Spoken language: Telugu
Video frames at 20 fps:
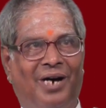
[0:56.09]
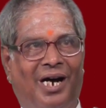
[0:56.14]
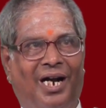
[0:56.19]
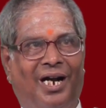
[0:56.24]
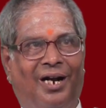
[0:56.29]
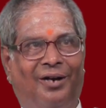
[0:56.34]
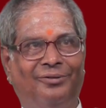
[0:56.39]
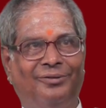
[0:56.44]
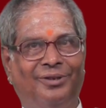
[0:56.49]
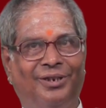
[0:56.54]

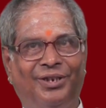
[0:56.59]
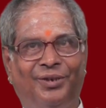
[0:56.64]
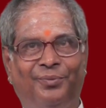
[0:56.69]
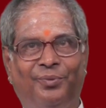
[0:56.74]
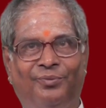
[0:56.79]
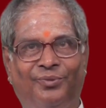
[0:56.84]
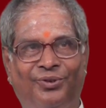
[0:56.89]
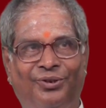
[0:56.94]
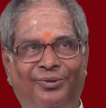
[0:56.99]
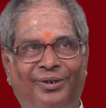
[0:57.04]
బాగా ఉందని
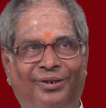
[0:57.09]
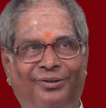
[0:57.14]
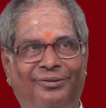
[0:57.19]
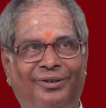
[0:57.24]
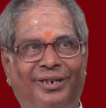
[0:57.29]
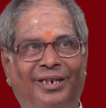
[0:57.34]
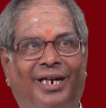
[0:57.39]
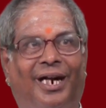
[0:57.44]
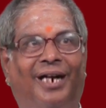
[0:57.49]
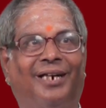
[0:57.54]
చెప్పి ముద్దు
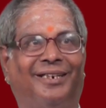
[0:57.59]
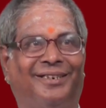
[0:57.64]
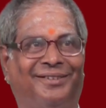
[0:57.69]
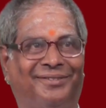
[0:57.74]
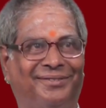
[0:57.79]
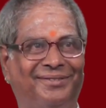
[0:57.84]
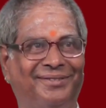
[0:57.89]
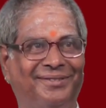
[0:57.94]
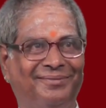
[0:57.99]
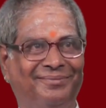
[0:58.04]
పెట్టుకుంటే
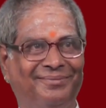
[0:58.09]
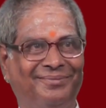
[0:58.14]
కాటేస్తుంది